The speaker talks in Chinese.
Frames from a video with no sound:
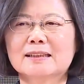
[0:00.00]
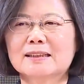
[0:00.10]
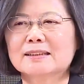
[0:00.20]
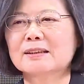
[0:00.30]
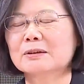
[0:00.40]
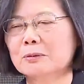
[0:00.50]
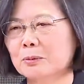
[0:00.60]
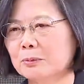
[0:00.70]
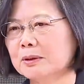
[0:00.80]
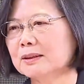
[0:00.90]
跟
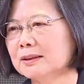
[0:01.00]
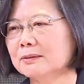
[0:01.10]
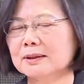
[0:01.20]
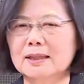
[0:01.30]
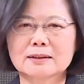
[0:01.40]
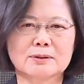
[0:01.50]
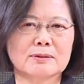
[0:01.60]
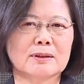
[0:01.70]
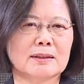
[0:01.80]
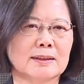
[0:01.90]
我们社会大
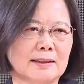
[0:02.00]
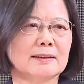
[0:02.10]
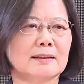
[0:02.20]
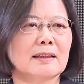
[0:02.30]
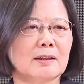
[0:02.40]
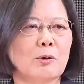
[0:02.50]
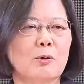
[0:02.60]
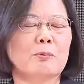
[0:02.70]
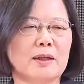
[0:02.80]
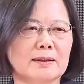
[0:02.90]
众产生那个
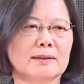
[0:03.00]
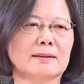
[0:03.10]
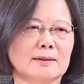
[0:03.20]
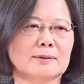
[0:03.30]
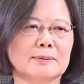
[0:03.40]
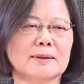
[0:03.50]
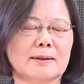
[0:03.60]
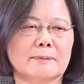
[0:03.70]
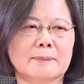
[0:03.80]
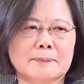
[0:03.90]
共鸣才是重点。